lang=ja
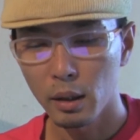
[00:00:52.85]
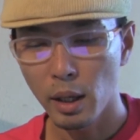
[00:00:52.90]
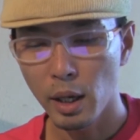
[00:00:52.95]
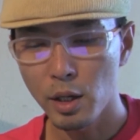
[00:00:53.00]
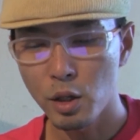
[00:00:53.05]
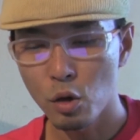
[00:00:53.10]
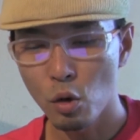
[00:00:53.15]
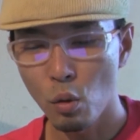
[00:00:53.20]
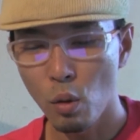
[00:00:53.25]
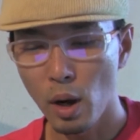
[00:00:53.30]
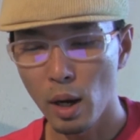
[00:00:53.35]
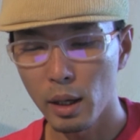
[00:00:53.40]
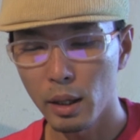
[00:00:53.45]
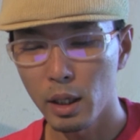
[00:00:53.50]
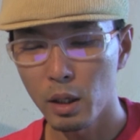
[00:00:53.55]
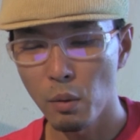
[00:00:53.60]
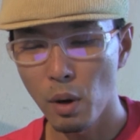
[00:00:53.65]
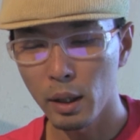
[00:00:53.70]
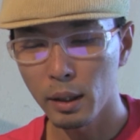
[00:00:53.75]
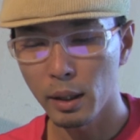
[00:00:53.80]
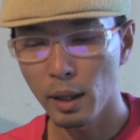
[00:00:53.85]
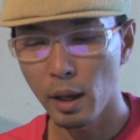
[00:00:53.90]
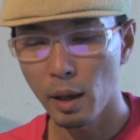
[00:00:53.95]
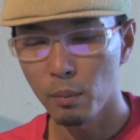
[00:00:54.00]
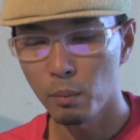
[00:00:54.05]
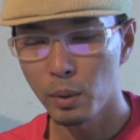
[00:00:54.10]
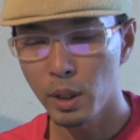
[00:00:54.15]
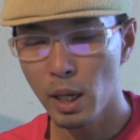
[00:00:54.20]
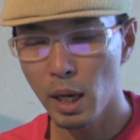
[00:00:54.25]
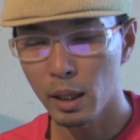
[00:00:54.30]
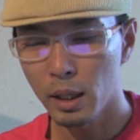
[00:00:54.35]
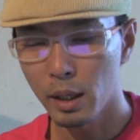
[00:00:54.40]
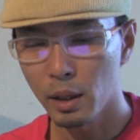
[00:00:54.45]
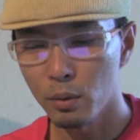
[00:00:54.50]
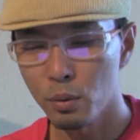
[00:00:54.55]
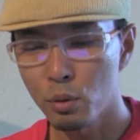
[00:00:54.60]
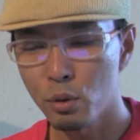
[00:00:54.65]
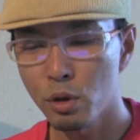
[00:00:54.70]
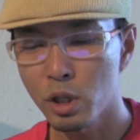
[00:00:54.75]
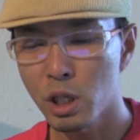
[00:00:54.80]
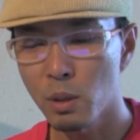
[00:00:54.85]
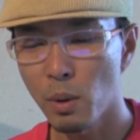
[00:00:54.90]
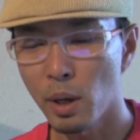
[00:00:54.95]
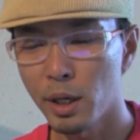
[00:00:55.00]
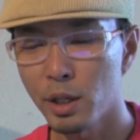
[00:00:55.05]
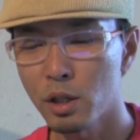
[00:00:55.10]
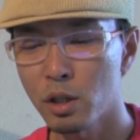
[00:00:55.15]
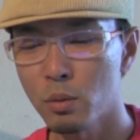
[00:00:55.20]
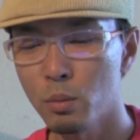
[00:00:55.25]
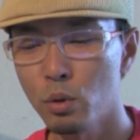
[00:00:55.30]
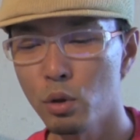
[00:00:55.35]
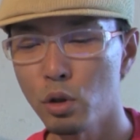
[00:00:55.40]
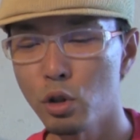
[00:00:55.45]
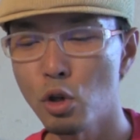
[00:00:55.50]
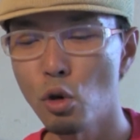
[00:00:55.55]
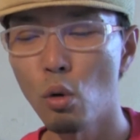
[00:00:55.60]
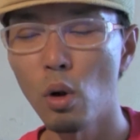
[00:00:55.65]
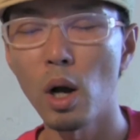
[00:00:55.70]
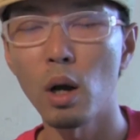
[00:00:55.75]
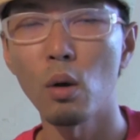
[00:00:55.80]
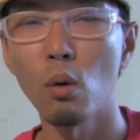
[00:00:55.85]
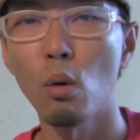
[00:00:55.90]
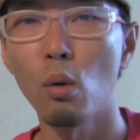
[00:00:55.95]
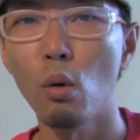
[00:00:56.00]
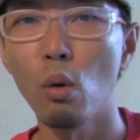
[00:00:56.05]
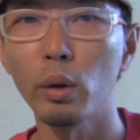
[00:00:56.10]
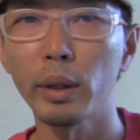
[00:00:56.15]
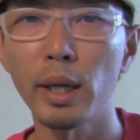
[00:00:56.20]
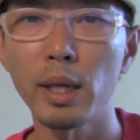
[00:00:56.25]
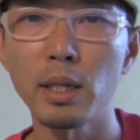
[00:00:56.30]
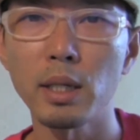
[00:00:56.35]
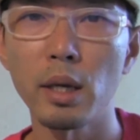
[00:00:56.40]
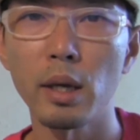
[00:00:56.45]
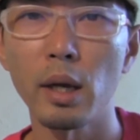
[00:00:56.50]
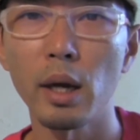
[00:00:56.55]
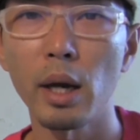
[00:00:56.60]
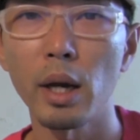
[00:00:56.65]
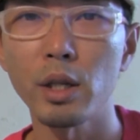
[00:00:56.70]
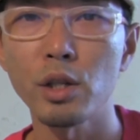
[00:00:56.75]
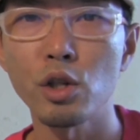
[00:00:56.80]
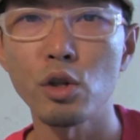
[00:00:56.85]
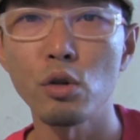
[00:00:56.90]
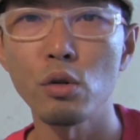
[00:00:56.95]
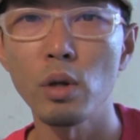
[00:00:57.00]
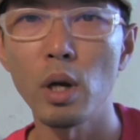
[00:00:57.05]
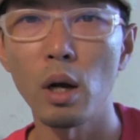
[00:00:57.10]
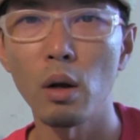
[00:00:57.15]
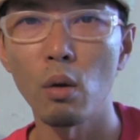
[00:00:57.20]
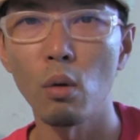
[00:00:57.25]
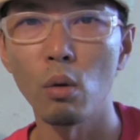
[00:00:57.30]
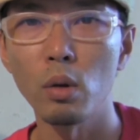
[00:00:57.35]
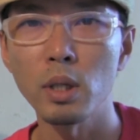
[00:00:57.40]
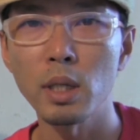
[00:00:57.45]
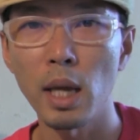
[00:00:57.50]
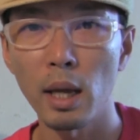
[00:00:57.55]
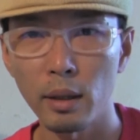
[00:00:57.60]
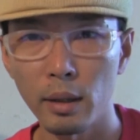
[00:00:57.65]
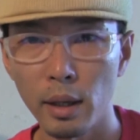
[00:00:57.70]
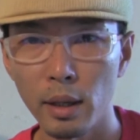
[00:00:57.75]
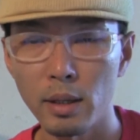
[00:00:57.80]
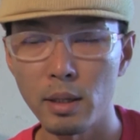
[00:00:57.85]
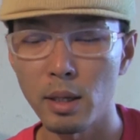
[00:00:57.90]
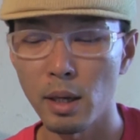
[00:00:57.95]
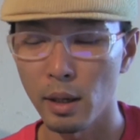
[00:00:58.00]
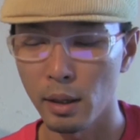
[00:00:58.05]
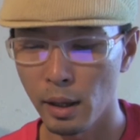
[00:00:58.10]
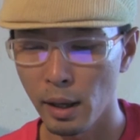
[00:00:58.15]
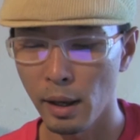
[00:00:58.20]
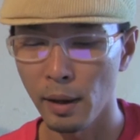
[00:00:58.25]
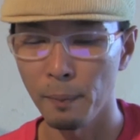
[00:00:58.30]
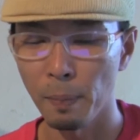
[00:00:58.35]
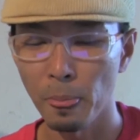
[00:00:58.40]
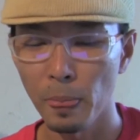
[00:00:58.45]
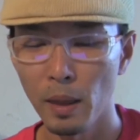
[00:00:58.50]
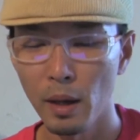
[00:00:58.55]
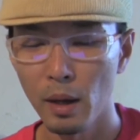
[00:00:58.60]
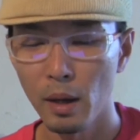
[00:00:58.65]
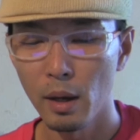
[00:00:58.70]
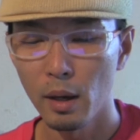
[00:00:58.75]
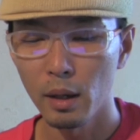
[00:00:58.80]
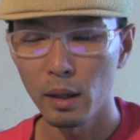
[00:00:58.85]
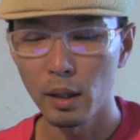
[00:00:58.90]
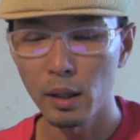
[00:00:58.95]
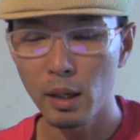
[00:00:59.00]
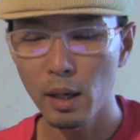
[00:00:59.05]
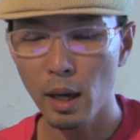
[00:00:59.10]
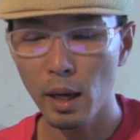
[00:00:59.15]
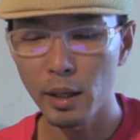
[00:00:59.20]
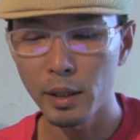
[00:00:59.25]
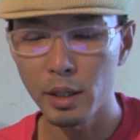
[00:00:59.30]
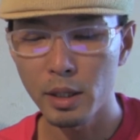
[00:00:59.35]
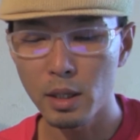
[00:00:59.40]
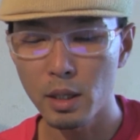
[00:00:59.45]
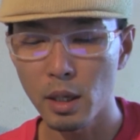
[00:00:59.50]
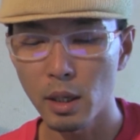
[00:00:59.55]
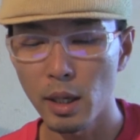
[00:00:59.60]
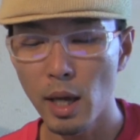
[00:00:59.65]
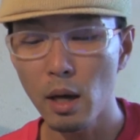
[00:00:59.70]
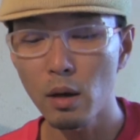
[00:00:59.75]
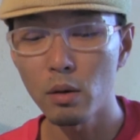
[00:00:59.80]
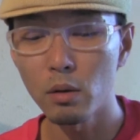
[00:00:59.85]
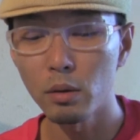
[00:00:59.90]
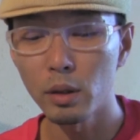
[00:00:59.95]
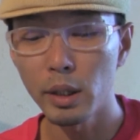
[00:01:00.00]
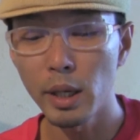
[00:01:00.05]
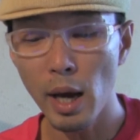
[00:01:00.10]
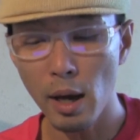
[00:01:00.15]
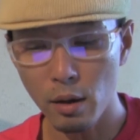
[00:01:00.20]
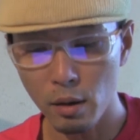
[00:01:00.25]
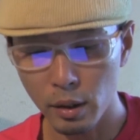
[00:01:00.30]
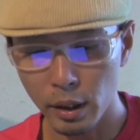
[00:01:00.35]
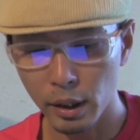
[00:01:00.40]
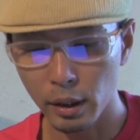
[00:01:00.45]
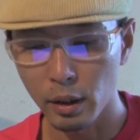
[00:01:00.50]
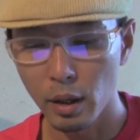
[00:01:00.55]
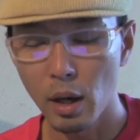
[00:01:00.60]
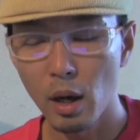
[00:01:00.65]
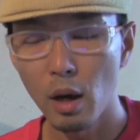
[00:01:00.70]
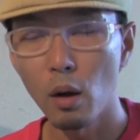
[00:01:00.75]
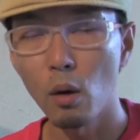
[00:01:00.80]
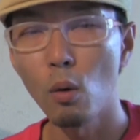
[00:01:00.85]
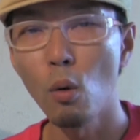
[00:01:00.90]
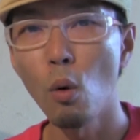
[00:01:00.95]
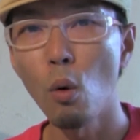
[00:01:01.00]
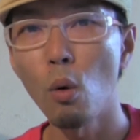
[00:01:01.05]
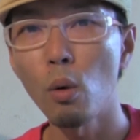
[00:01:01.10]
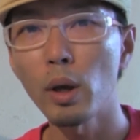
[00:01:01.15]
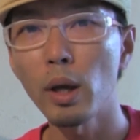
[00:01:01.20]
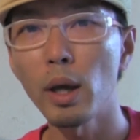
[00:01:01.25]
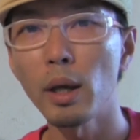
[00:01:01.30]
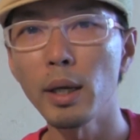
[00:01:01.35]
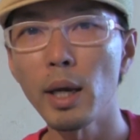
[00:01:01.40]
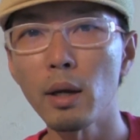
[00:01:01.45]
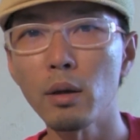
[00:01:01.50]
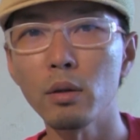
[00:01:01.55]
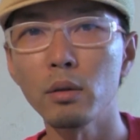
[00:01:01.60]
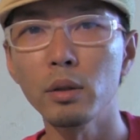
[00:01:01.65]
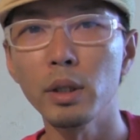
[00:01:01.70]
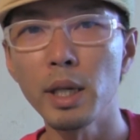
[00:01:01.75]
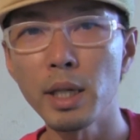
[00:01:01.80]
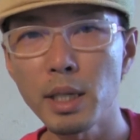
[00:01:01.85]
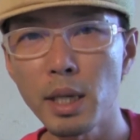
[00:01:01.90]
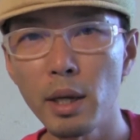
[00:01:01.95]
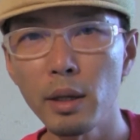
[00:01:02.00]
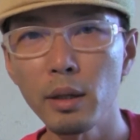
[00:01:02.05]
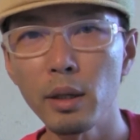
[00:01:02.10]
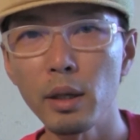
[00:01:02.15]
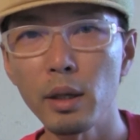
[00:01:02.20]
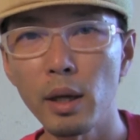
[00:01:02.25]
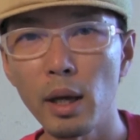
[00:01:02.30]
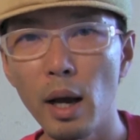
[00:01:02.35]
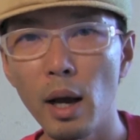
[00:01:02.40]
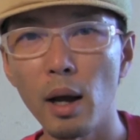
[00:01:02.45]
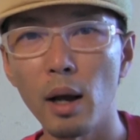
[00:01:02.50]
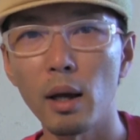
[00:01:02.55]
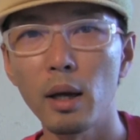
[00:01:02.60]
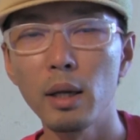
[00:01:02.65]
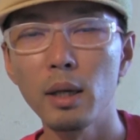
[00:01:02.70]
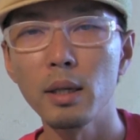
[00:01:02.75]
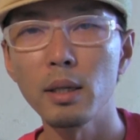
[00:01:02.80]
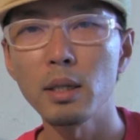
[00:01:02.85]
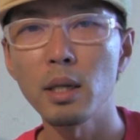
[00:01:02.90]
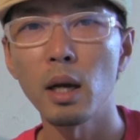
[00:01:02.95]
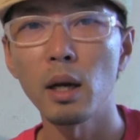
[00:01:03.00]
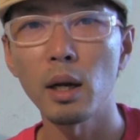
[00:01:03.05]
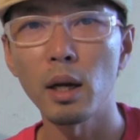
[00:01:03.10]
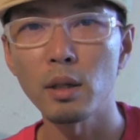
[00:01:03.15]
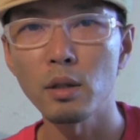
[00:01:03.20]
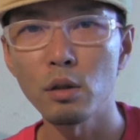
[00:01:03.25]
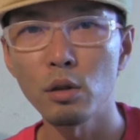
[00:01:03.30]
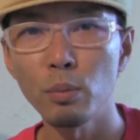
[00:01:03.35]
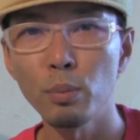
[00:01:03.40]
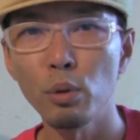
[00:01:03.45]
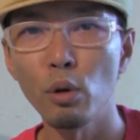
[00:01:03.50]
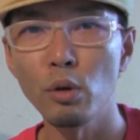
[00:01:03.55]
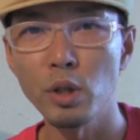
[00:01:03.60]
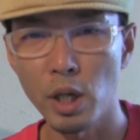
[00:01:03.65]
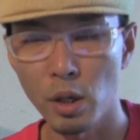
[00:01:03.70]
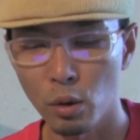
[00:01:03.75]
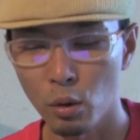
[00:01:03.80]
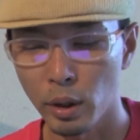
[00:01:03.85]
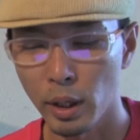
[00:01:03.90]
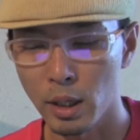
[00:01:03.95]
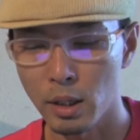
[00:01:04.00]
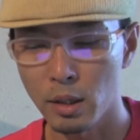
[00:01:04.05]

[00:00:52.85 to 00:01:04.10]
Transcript: 対象は岩手、宮城、福島に住む小学校5年生から中学校3年生で、1回につき約200人、合計約2000人が参加するプロジェクト